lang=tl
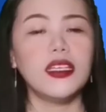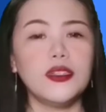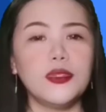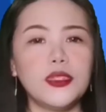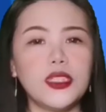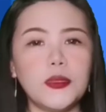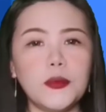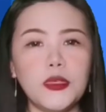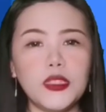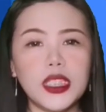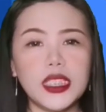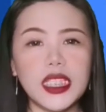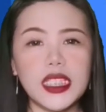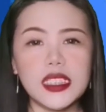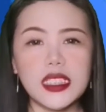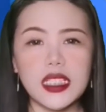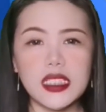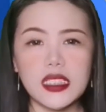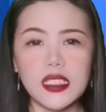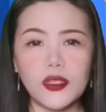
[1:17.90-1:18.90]
Nung
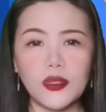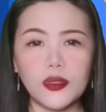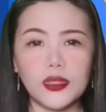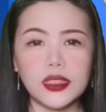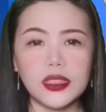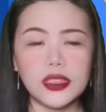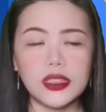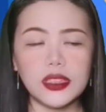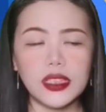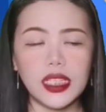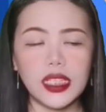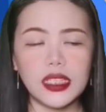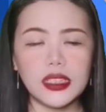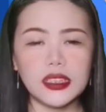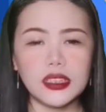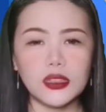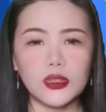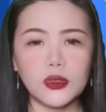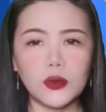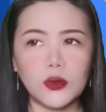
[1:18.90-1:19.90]
na-monetize kasi ako,
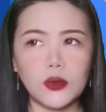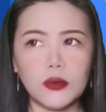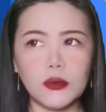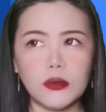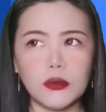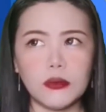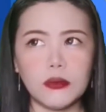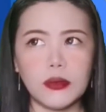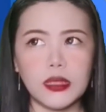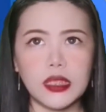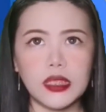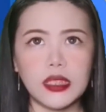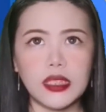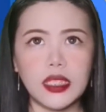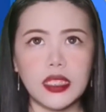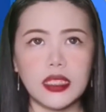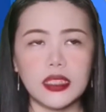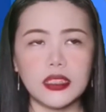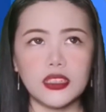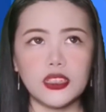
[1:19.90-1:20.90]
guys, nung
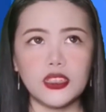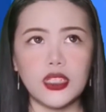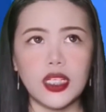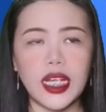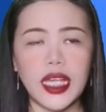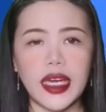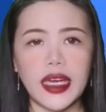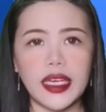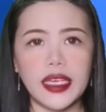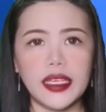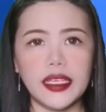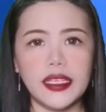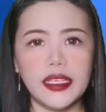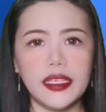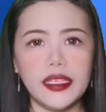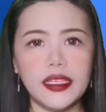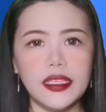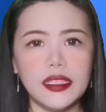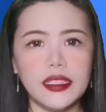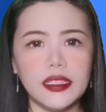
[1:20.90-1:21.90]
bandang July.